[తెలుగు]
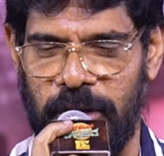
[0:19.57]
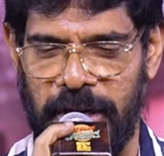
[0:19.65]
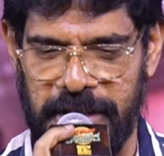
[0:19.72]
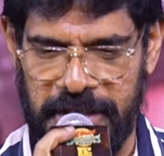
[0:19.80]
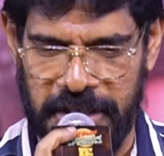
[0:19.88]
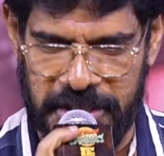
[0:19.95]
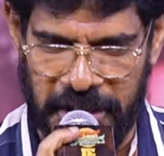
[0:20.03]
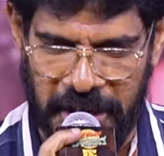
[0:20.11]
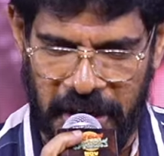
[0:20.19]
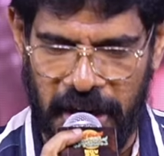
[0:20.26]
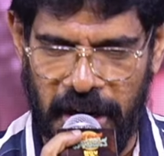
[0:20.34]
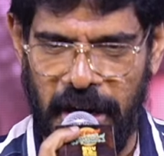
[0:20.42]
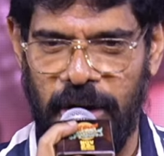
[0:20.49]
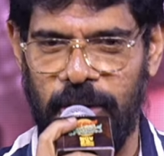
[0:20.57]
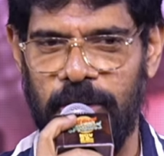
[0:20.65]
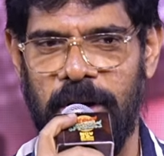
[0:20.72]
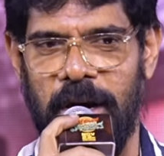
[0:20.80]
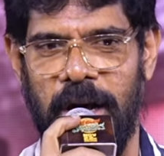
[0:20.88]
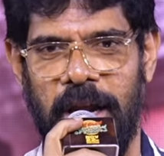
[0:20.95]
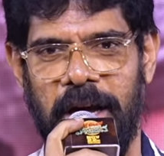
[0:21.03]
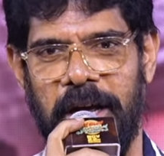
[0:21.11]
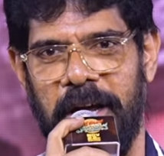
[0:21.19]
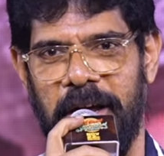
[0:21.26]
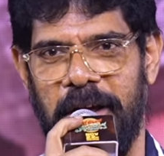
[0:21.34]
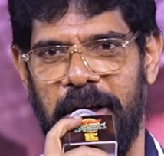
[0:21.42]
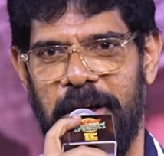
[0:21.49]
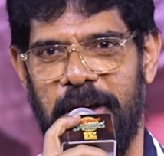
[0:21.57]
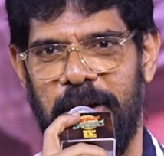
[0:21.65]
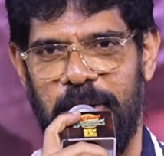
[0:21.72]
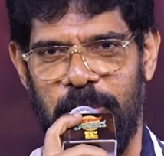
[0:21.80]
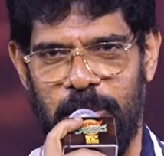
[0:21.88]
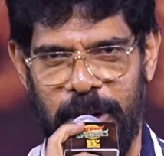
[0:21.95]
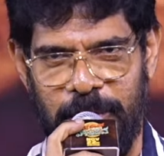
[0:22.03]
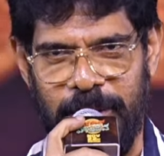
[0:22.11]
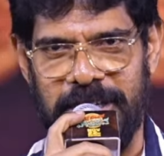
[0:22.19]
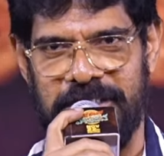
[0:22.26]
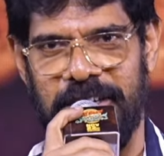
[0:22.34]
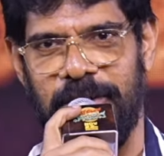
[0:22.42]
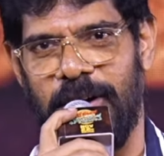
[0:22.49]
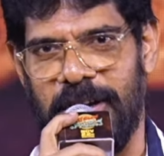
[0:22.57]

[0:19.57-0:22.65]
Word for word: స్వర్గశ్రీ చక్రి గారు అలాగే బోయపాటి సీను